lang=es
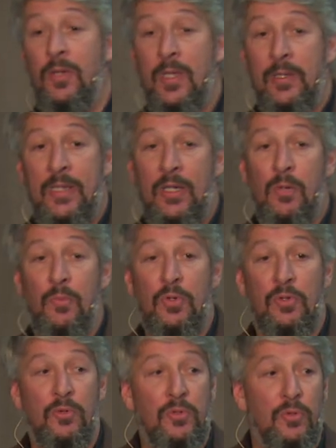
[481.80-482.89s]
de cómo
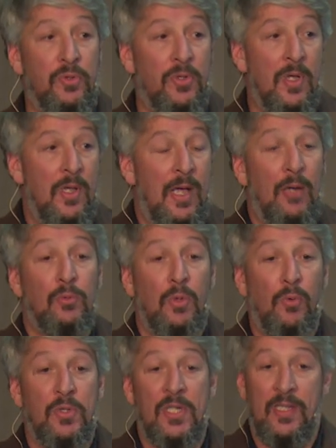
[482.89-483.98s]
son sus
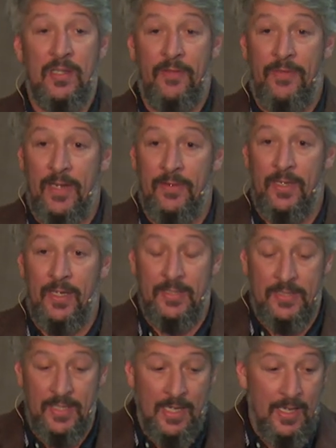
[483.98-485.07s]
autobuses en
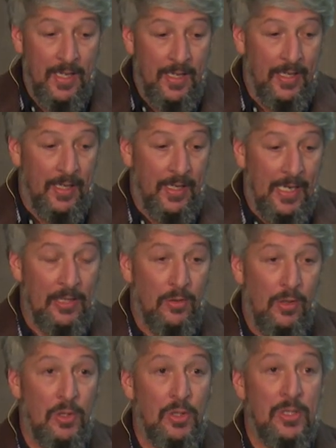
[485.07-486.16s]
diferentes eh,
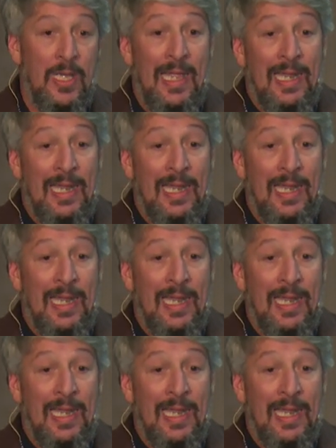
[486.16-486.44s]
entornos.